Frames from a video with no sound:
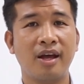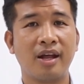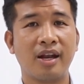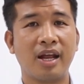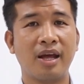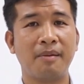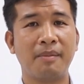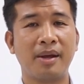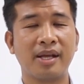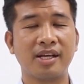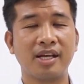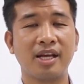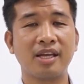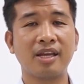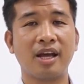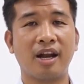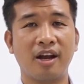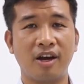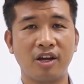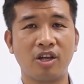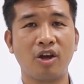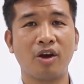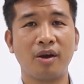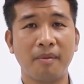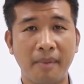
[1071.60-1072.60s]
thì mình sẽ trả
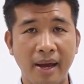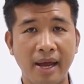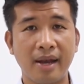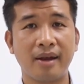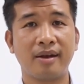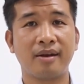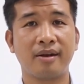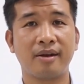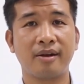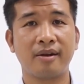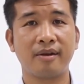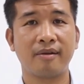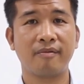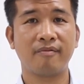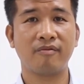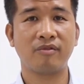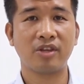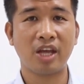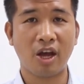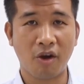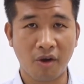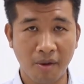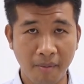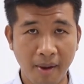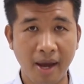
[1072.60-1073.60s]
lời cho các bạn
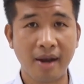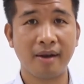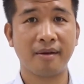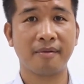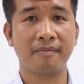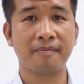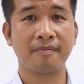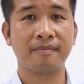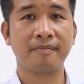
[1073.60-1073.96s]
chào các bạn